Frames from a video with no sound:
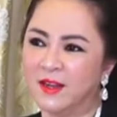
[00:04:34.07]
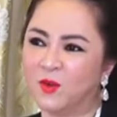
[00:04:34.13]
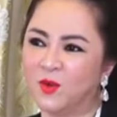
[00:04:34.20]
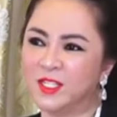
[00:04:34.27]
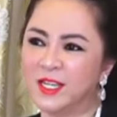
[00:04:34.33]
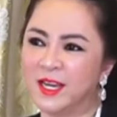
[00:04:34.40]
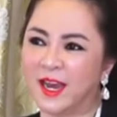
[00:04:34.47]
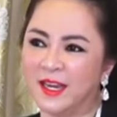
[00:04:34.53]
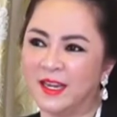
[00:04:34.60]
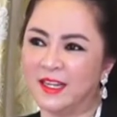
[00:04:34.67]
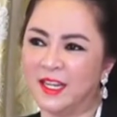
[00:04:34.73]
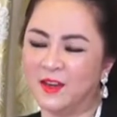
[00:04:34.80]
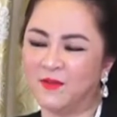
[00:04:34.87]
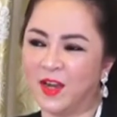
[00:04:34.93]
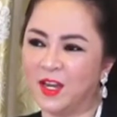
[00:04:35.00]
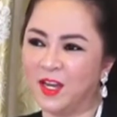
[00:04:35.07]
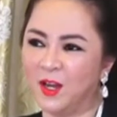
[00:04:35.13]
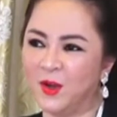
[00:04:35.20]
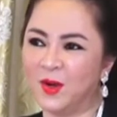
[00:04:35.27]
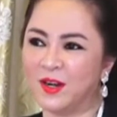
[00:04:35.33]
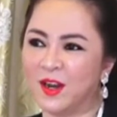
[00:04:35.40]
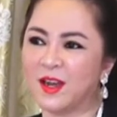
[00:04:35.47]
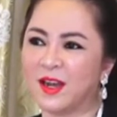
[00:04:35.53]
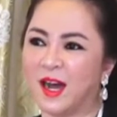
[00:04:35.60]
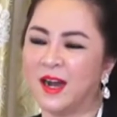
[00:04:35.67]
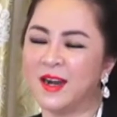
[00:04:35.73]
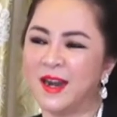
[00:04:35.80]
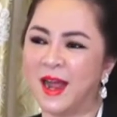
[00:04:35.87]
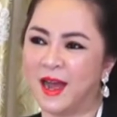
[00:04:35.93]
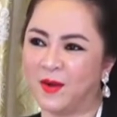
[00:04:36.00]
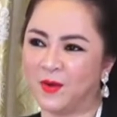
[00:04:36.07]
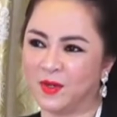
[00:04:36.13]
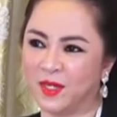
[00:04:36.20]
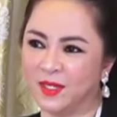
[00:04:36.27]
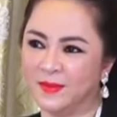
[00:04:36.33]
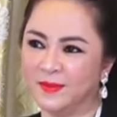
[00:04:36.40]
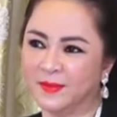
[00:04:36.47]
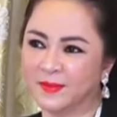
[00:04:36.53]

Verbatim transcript: của GA thì phải hiểu là nó cỡ nào rồi